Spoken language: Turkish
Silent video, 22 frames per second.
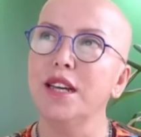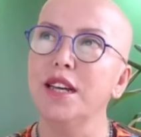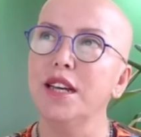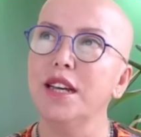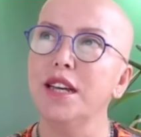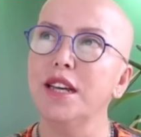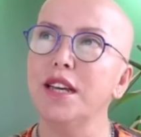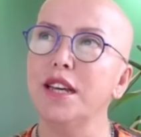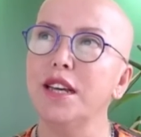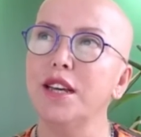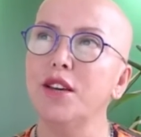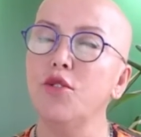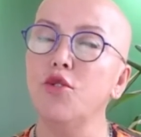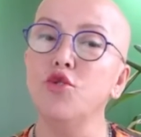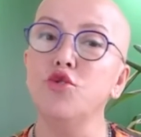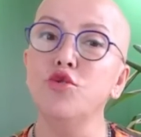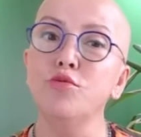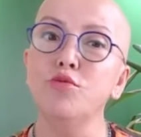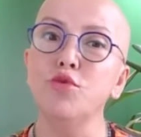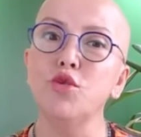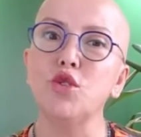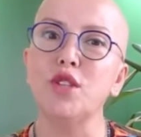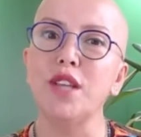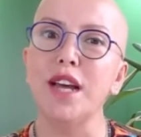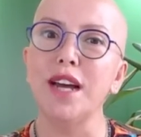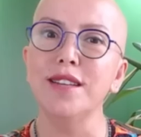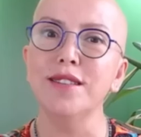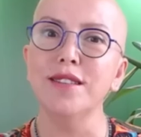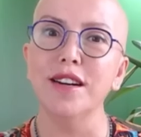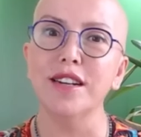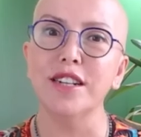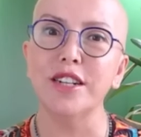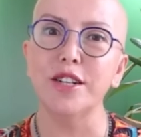e,
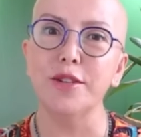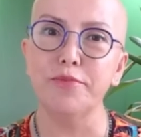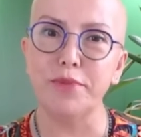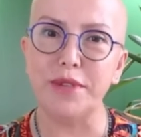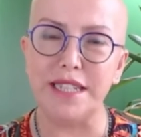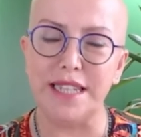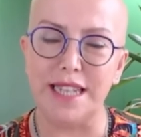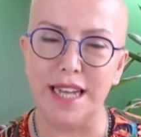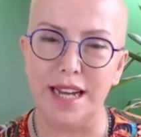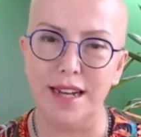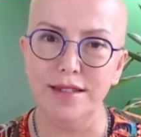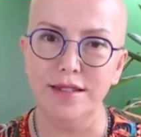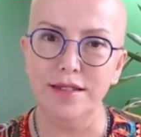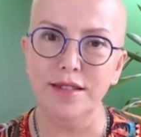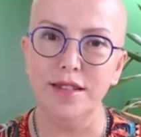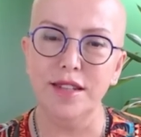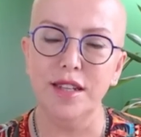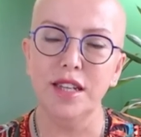önümüzden akıp giden,